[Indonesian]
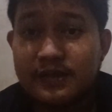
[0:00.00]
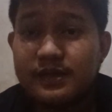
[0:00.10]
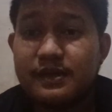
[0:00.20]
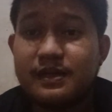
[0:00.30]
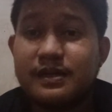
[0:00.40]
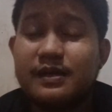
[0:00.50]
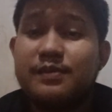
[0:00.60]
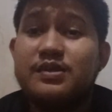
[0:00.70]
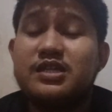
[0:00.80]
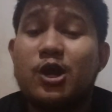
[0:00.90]

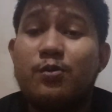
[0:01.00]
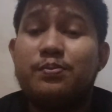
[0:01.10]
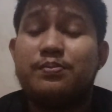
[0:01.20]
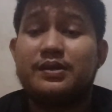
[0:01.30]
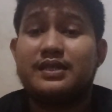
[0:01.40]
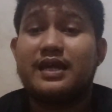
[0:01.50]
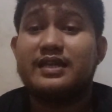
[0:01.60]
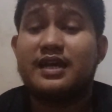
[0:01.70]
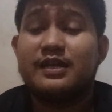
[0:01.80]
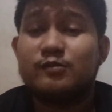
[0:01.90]
uh, menjawab
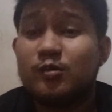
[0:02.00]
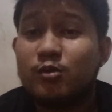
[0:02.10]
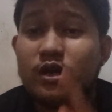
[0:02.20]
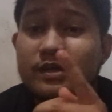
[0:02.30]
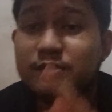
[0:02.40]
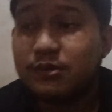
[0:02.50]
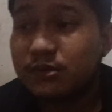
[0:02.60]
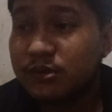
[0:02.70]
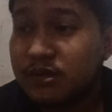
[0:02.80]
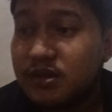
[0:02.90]
pertanyaan
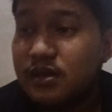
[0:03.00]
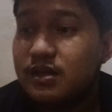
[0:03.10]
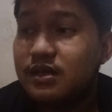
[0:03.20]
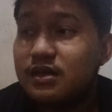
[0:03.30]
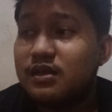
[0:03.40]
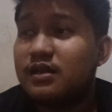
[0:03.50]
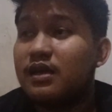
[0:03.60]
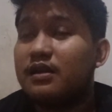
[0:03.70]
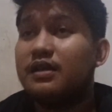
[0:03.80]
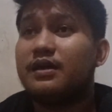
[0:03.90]
bubuhanmu
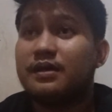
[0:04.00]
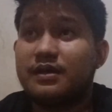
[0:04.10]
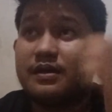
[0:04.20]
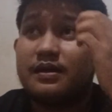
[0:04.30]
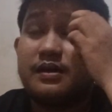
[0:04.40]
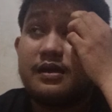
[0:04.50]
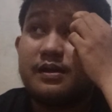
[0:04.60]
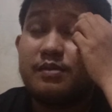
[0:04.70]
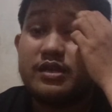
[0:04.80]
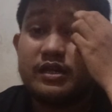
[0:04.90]
karena
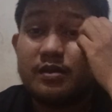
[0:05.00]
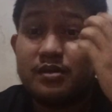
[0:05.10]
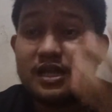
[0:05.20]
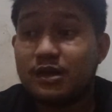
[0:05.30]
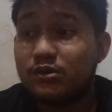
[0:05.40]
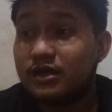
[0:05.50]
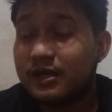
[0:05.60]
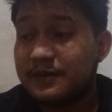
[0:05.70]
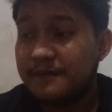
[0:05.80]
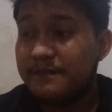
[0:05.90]
uh, banyak yang bertakun
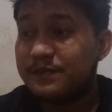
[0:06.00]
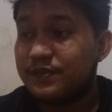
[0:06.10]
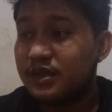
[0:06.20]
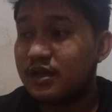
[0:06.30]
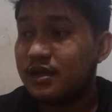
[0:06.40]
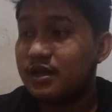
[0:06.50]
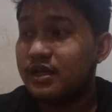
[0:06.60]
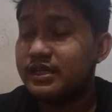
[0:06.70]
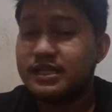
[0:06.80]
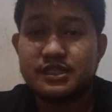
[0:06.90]
kan
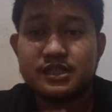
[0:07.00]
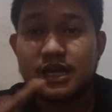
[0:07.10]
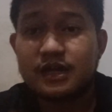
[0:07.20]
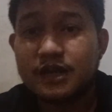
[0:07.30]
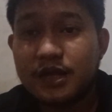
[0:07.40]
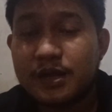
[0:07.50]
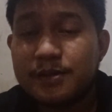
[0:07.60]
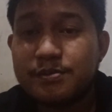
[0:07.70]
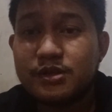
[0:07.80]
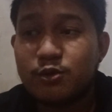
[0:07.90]
uh, di
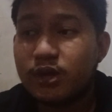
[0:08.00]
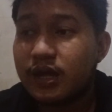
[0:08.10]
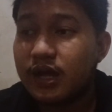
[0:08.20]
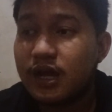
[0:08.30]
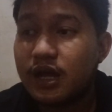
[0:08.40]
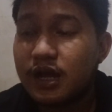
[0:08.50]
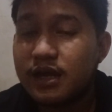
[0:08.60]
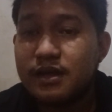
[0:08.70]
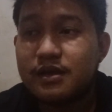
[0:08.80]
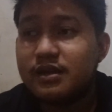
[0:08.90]
Instagram, di
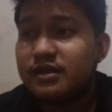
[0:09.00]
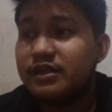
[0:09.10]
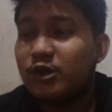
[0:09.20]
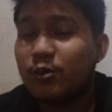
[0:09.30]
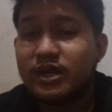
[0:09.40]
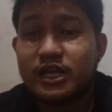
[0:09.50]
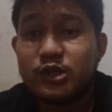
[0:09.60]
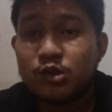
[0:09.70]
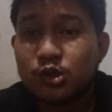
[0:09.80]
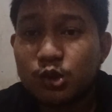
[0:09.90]
WA, di komenan
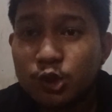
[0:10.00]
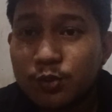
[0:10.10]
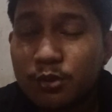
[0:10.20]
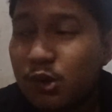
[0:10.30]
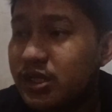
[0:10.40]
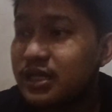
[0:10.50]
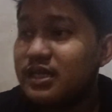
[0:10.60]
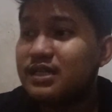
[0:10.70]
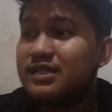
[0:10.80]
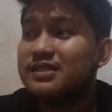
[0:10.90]
YouTube, pokoknya
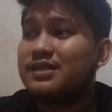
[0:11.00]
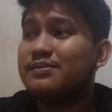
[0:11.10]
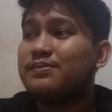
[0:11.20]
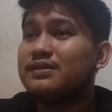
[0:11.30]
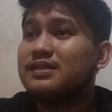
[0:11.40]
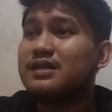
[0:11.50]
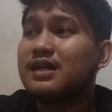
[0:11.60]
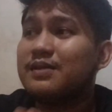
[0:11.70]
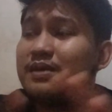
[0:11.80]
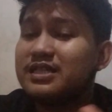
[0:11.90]
di
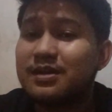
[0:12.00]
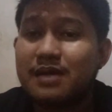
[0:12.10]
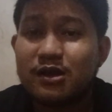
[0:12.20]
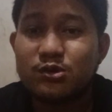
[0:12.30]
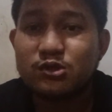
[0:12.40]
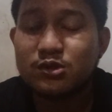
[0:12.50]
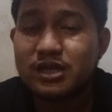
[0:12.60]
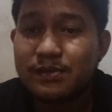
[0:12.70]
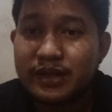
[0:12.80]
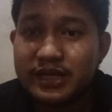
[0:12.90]
segala macam akun
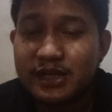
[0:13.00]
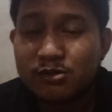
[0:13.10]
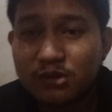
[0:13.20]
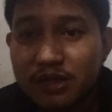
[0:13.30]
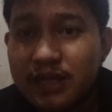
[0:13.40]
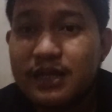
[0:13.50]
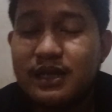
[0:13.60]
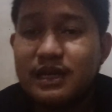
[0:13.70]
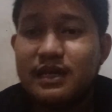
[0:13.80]
sosial media aku tuh nah